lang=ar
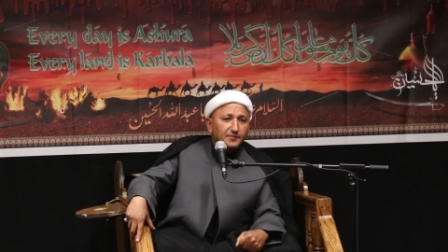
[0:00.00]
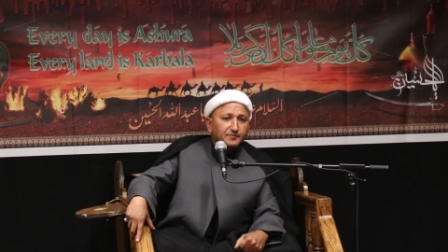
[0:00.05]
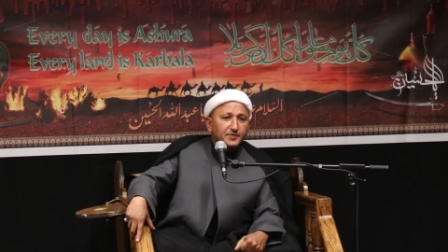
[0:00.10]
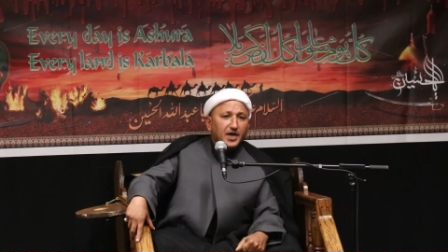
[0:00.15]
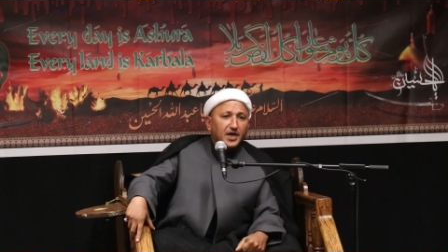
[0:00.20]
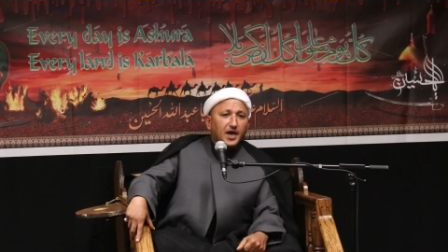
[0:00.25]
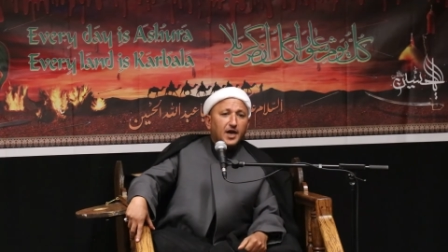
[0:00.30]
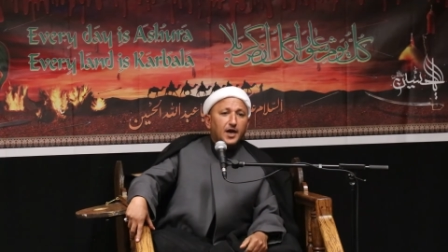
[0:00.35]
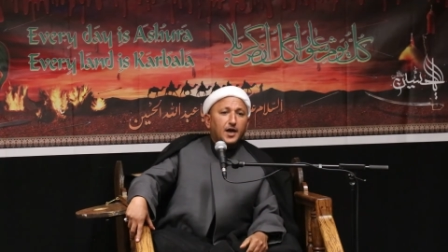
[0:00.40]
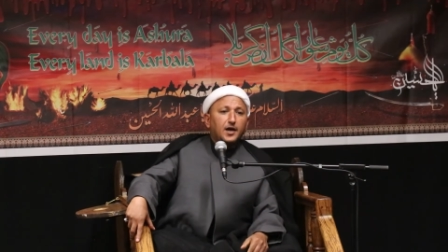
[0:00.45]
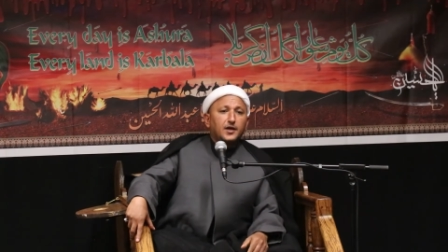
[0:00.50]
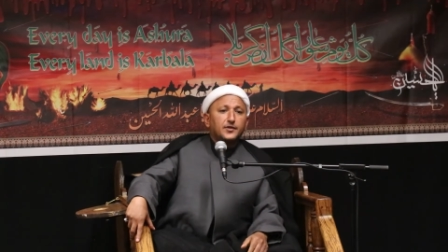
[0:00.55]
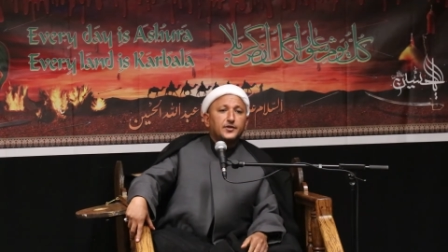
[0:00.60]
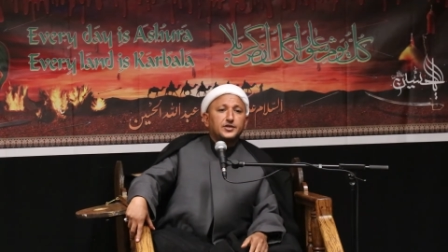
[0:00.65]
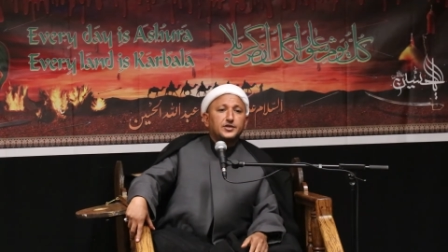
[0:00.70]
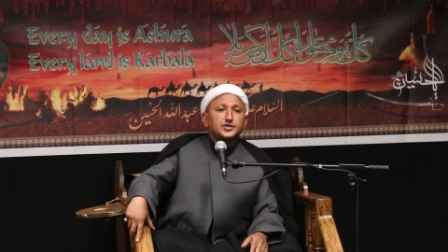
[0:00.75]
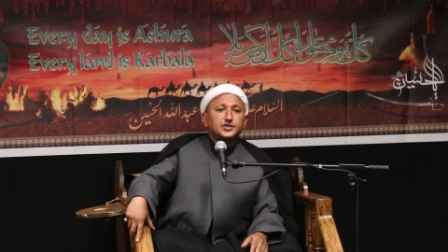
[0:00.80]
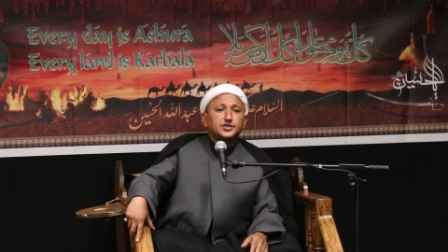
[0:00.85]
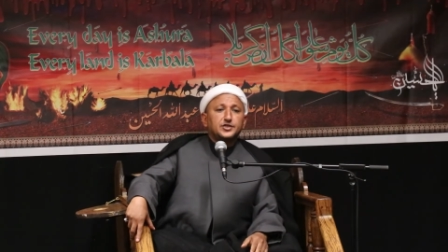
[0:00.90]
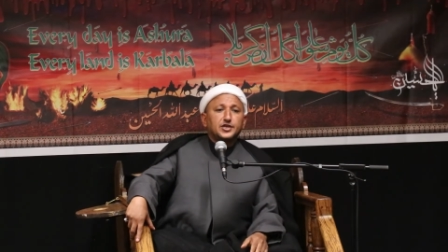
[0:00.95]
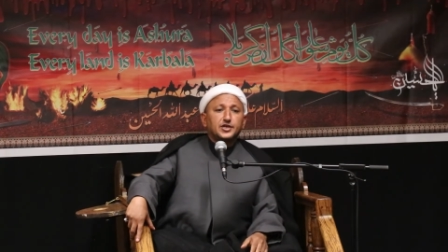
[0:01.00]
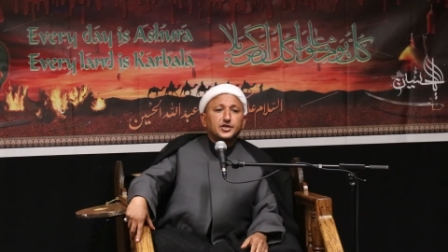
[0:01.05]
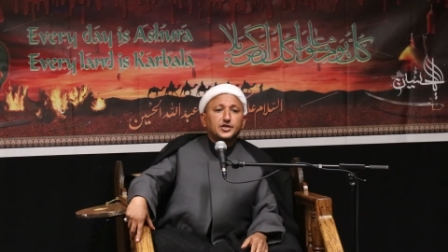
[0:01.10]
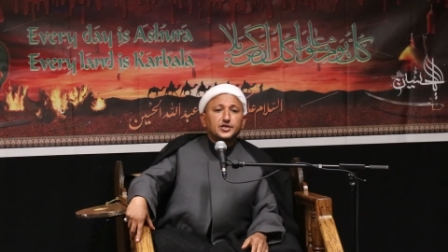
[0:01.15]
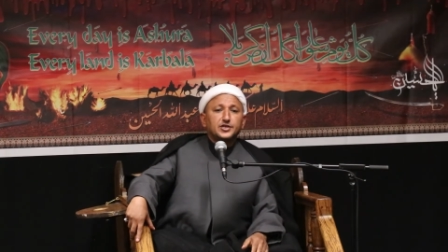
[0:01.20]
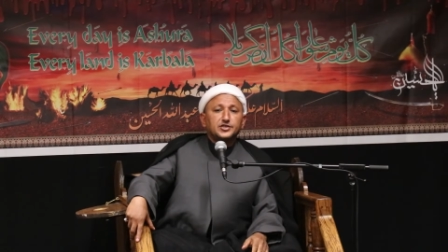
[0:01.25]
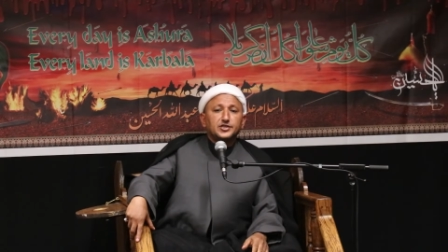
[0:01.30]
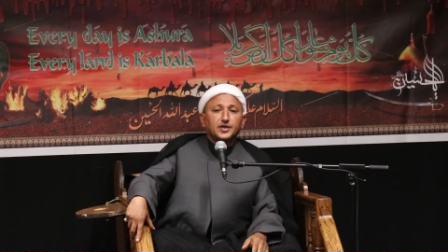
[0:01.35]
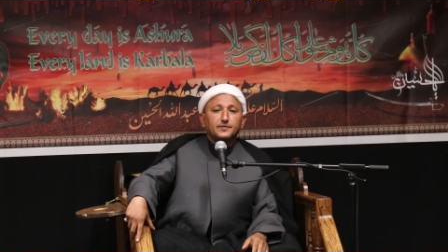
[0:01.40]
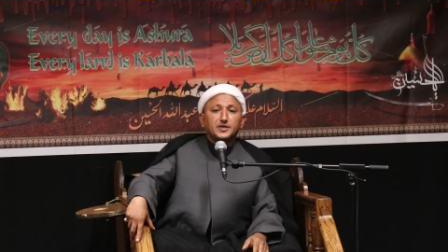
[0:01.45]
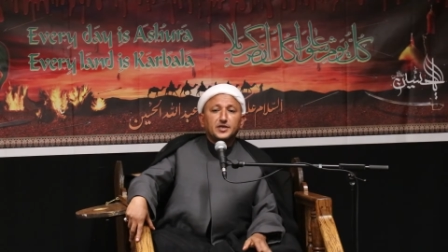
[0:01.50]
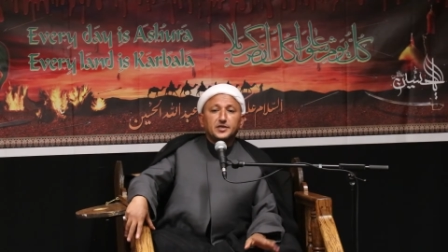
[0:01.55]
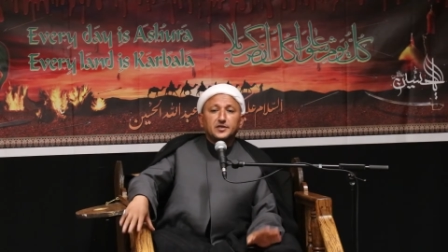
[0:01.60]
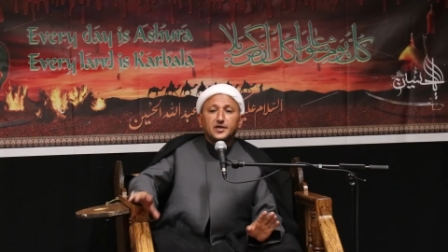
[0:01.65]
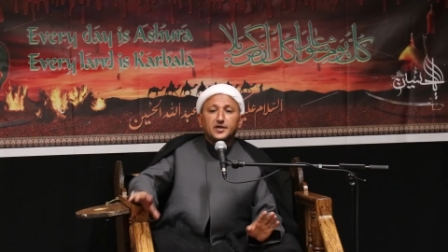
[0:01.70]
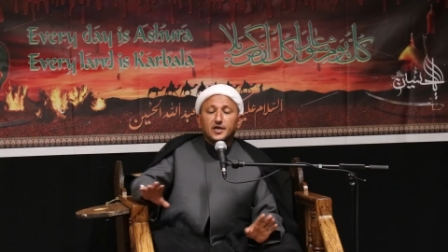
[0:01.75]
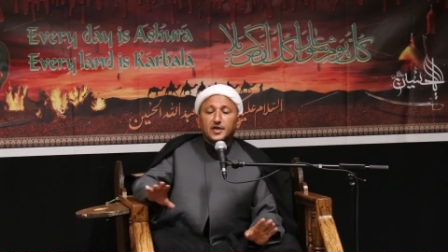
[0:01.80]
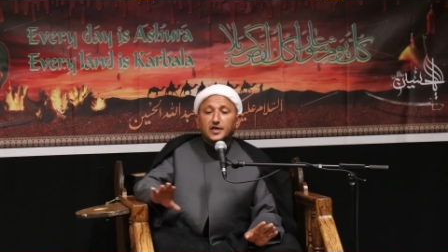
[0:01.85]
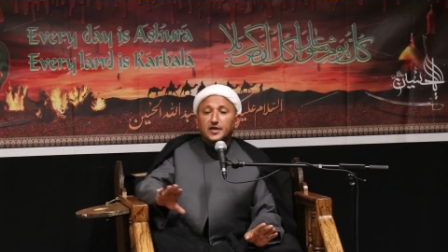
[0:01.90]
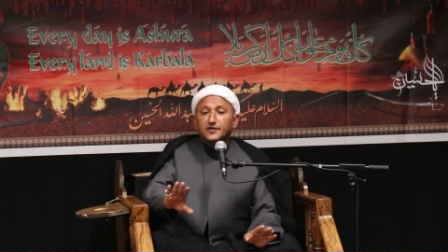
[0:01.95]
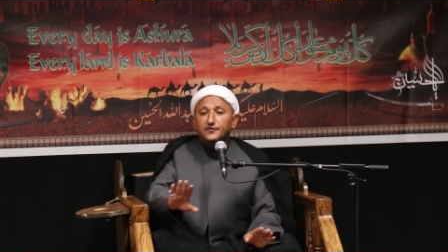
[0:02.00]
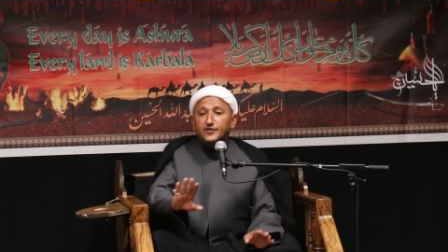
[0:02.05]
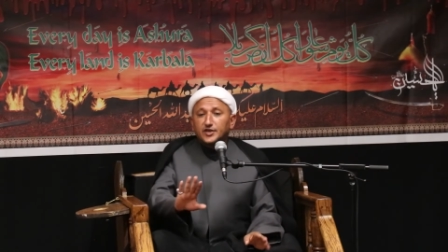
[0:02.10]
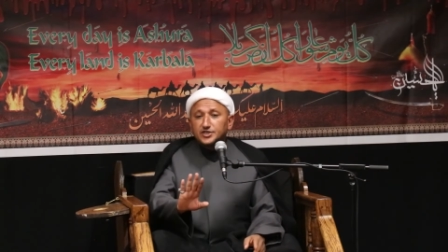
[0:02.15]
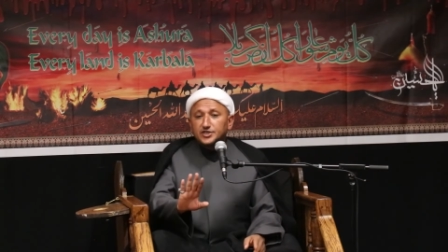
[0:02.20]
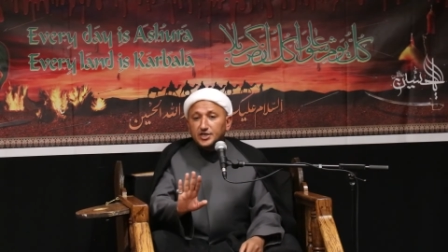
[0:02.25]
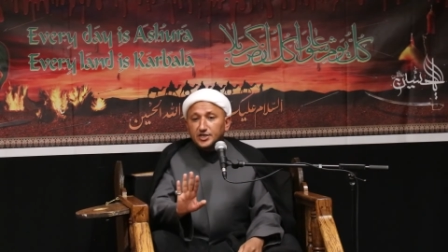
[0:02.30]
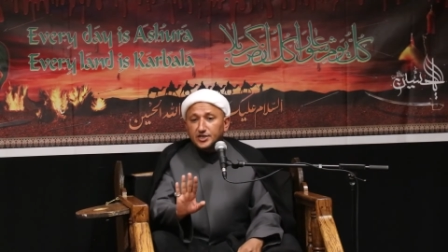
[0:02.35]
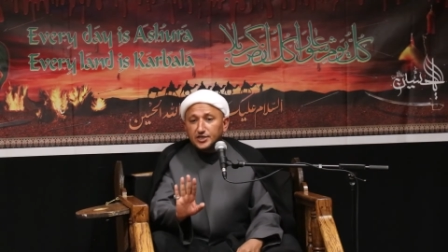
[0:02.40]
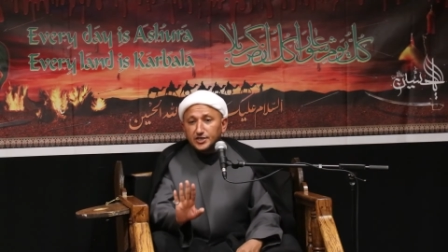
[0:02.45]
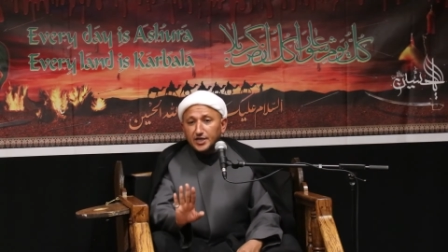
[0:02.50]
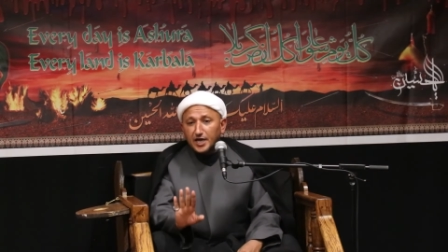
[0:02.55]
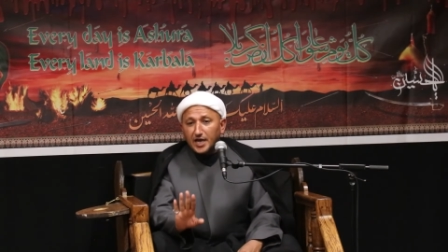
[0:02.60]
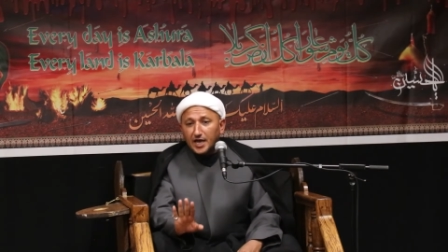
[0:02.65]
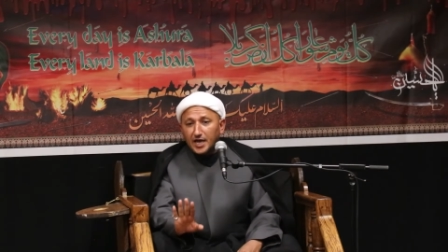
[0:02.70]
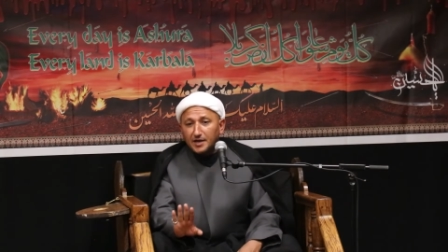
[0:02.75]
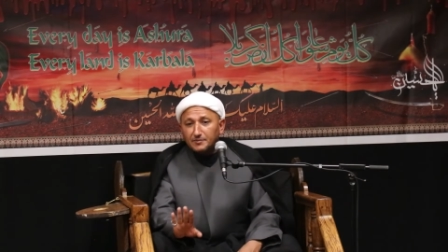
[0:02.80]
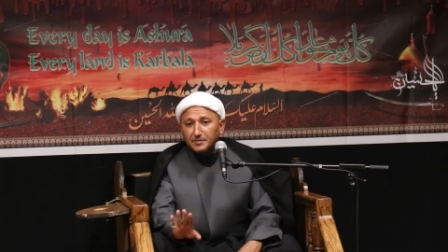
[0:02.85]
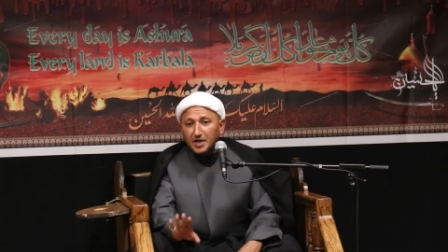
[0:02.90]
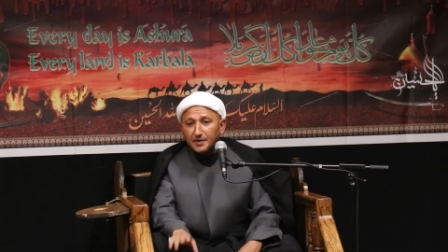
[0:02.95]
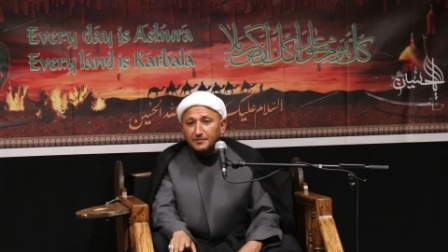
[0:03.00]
بهذا الشكل الجميل فشئنا أم